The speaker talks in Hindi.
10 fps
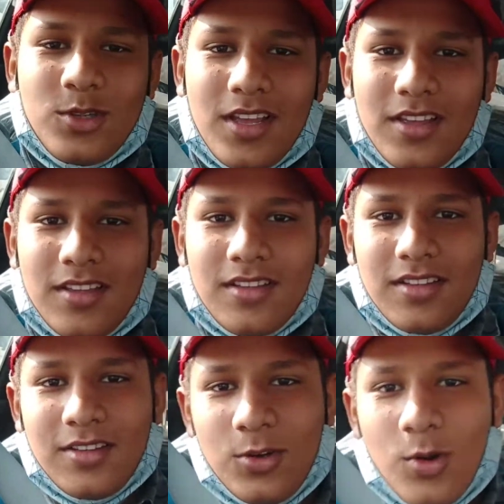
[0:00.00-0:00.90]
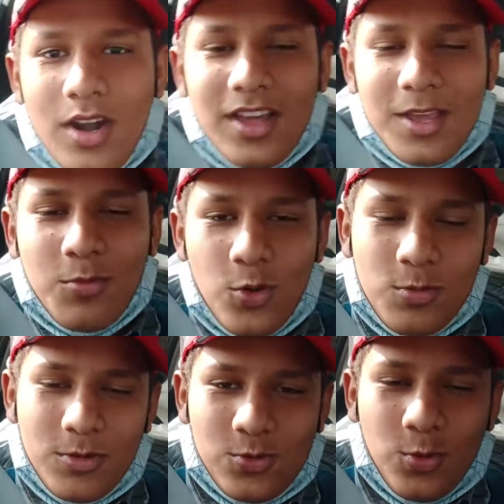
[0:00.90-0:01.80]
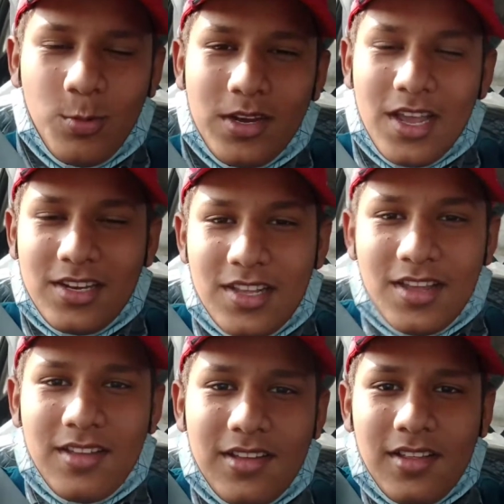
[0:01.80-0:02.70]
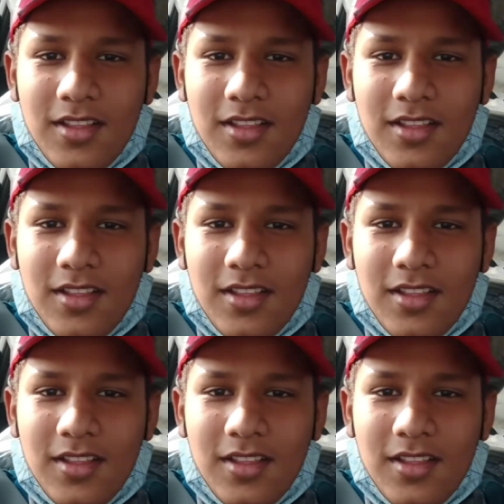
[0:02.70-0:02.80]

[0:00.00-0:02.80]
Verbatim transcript: मुझे नोएडा की बहुत मशहूर बिरयानी है